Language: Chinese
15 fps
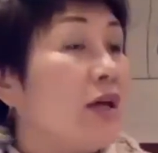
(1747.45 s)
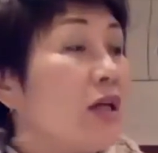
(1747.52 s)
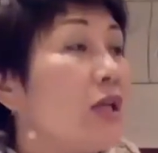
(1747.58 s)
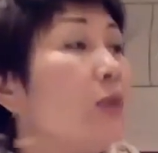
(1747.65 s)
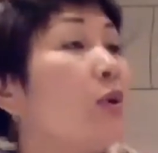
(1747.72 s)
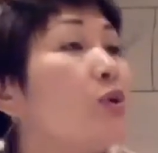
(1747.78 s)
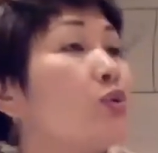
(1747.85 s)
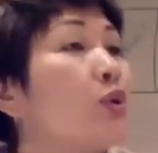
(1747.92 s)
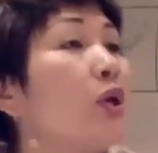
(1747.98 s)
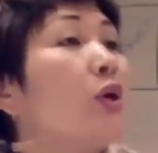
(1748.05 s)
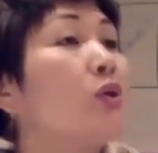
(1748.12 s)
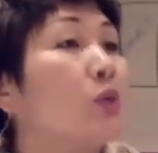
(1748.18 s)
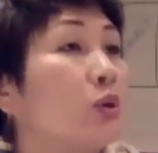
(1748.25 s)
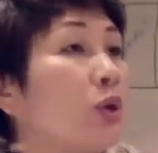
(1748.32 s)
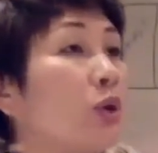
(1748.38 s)
因为最
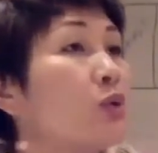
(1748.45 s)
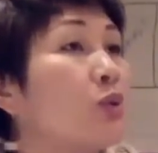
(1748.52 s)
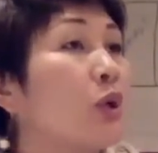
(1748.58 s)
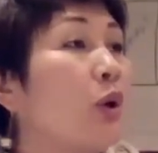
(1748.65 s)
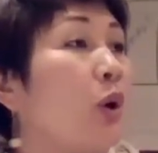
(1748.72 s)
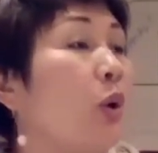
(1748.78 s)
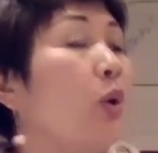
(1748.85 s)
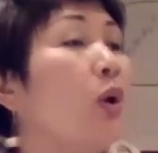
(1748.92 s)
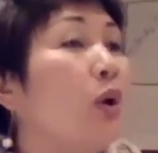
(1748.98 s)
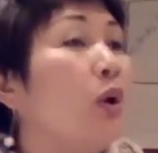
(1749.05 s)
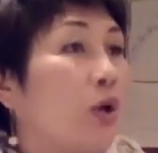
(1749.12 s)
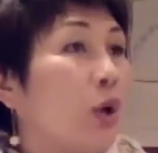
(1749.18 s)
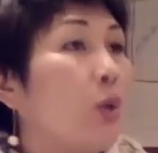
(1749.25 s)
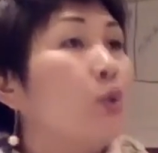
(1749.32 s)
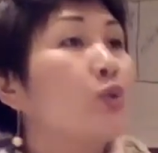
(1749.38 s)
走到最后
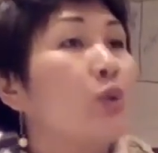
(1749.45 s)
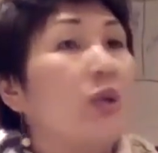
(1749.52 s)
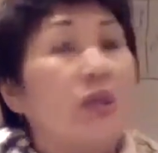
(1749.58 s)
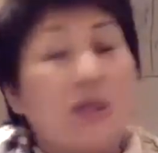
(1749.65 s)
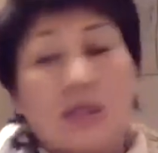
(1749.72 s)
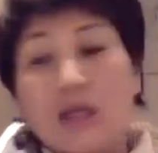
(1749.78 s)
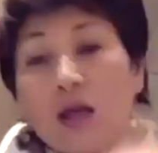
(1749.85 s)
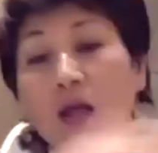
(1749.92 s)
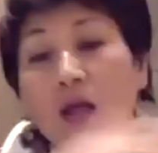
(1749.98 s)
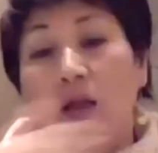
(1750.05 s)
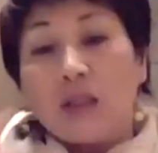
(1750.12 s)
留存你的，